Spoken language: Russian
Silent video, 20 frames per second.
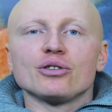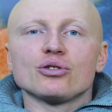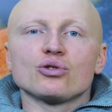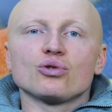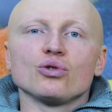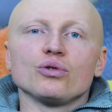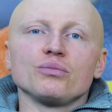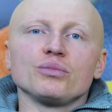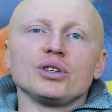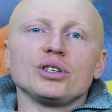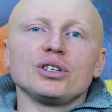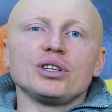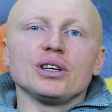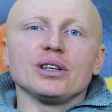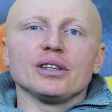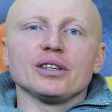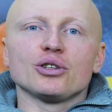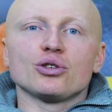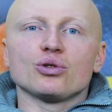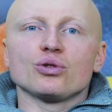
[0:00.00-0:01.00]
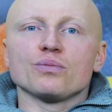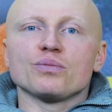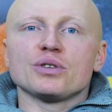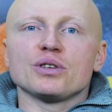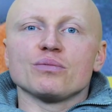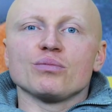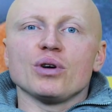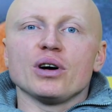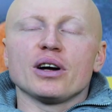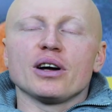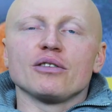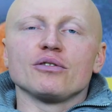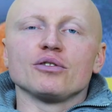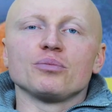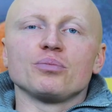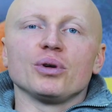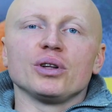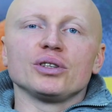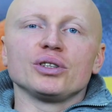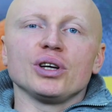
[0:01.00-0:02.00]
что мне делать, чтобы собака
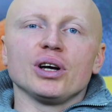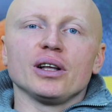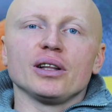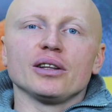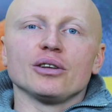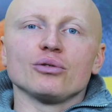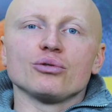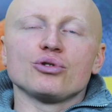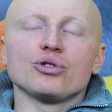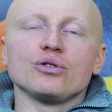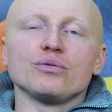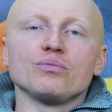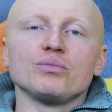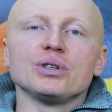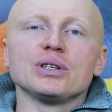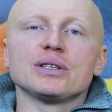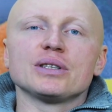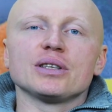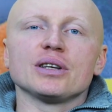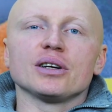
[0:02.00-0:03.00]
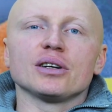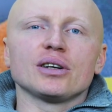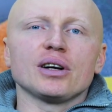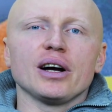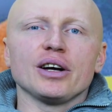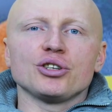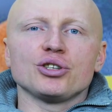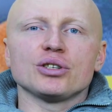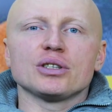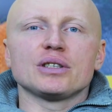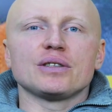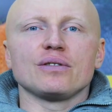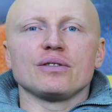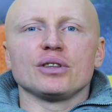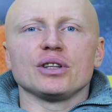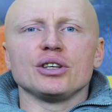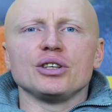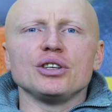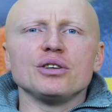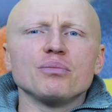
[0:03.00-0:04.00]
выполняла очень быстро,
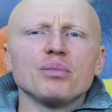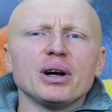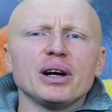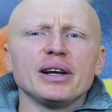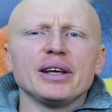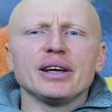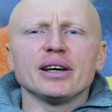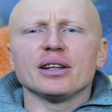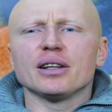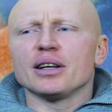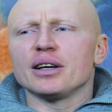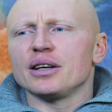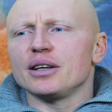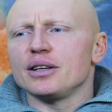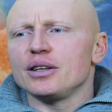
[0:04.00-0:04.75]
качественно, не болела.